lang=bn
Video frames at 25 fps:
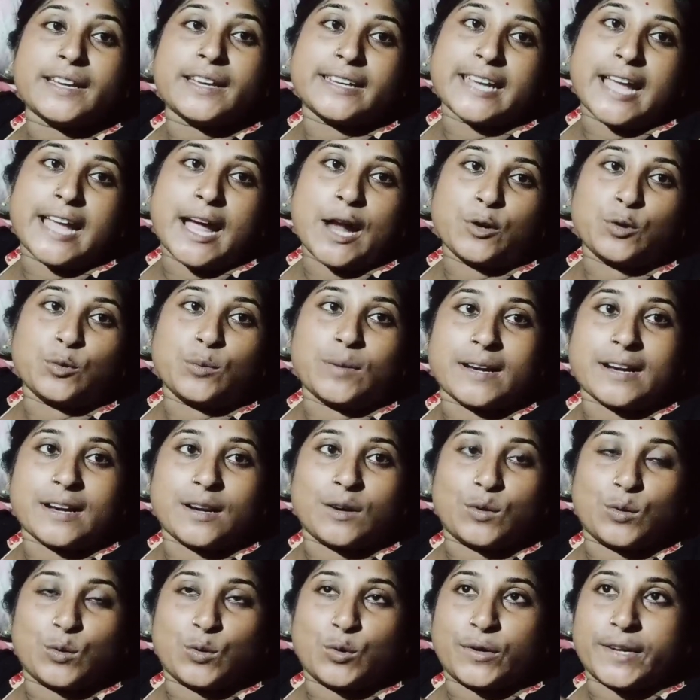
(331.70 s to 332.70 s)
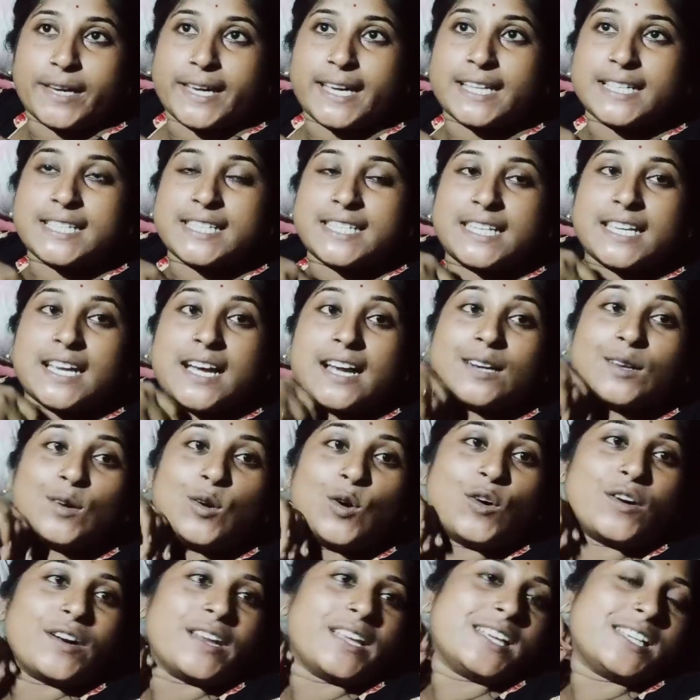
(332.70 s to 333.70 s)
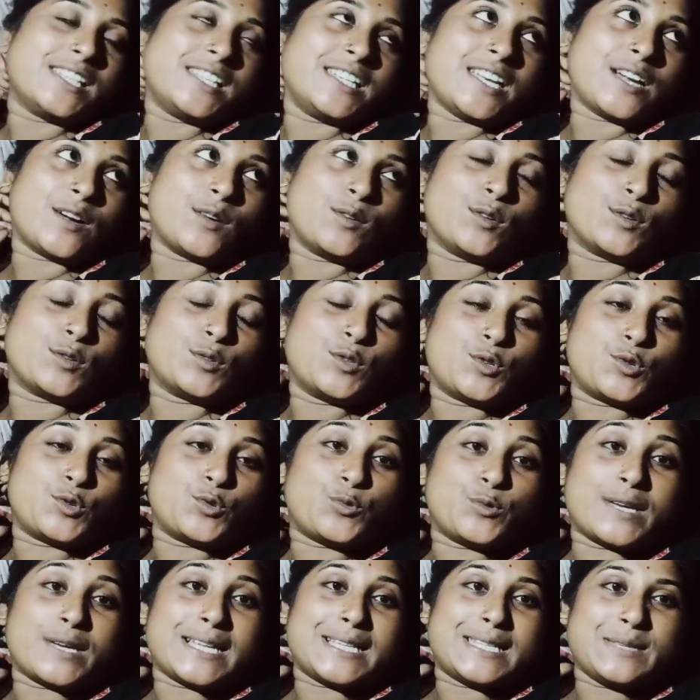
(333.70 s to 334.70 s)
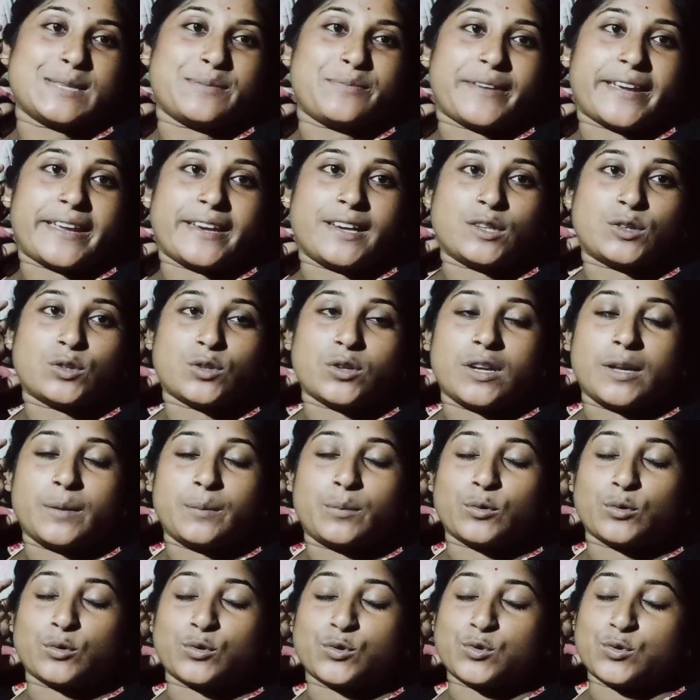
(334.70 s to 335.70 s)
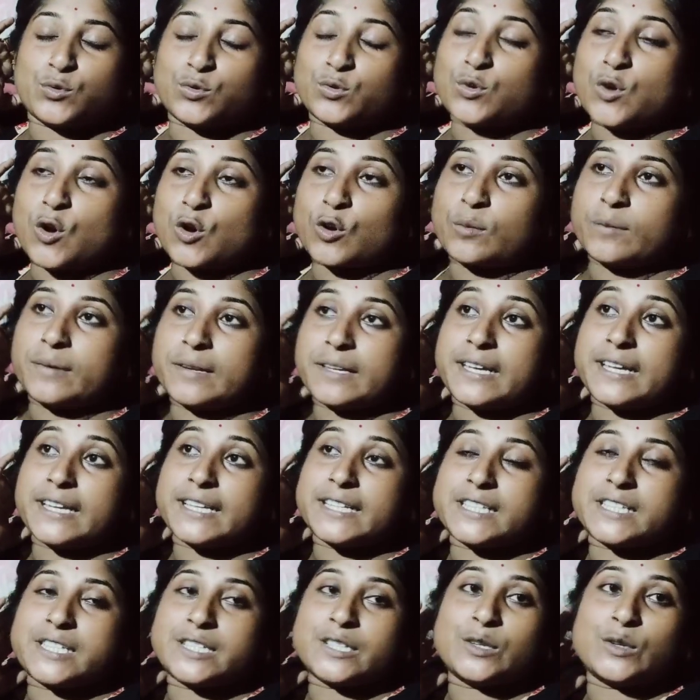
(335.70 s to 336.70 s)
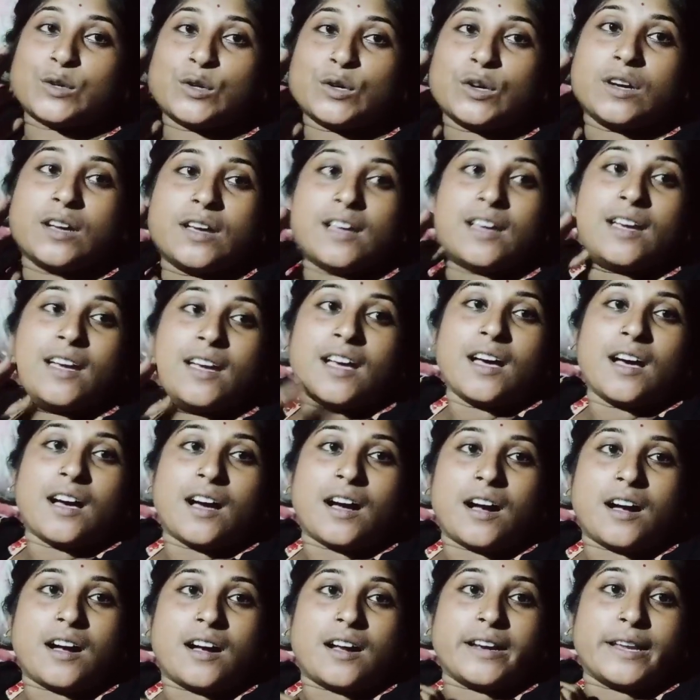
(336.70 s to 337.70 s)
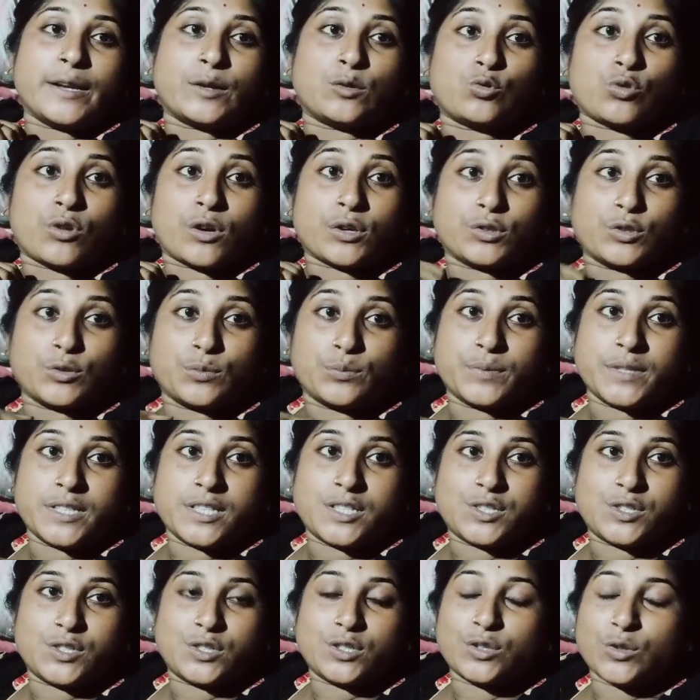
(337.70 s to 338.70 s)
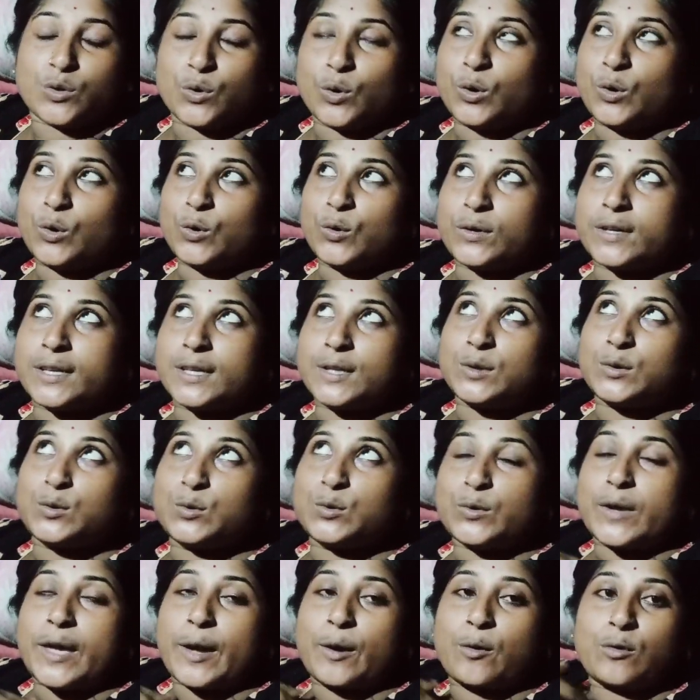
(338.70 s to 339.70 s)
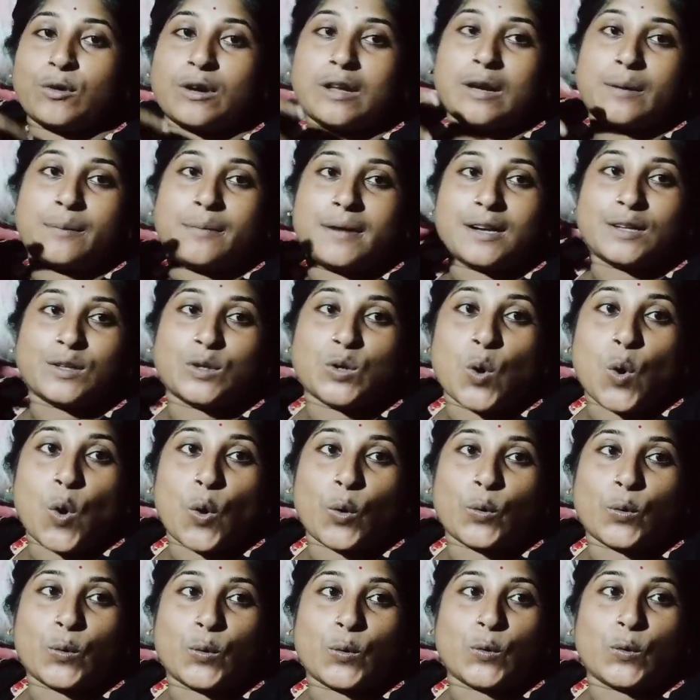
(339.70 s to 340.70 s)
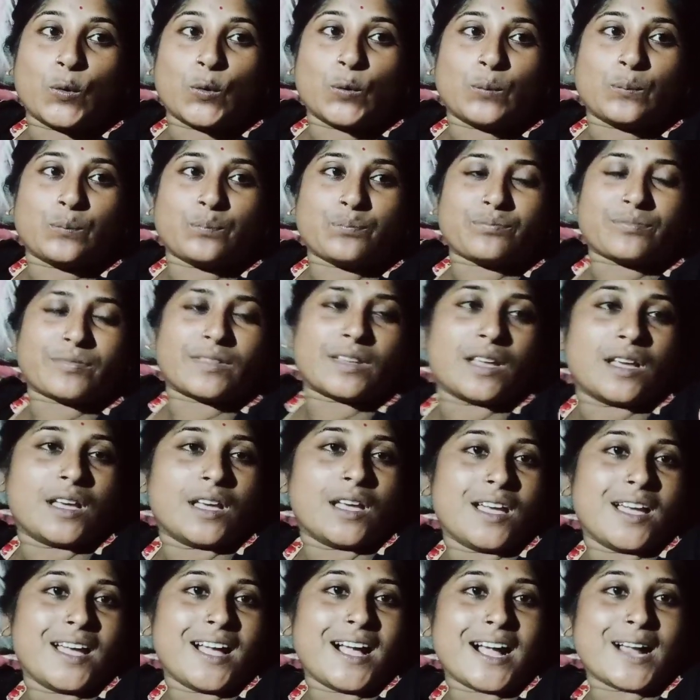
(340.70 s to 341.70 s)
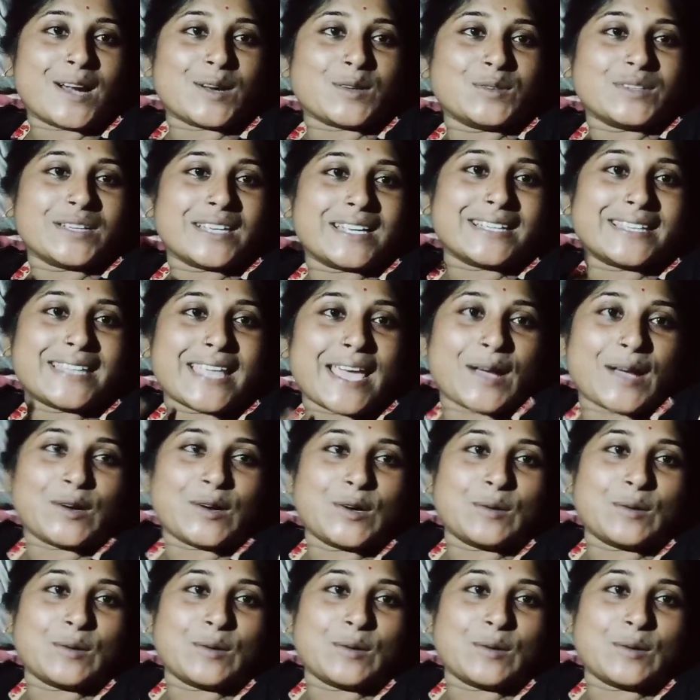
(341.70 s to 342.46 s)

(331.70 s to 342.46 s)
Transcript: নাড়ু বানানো হয়ে গেছে আর ঘরে এসে এখন একটু শুয়ে আছি ফ্যানের তলায় প্রচুর গরম লেগে গেছিলো আর একটু আগে তো বৃষ্টি হলো কিন্তু এখন আবার গরম আর ওদিকে দেখো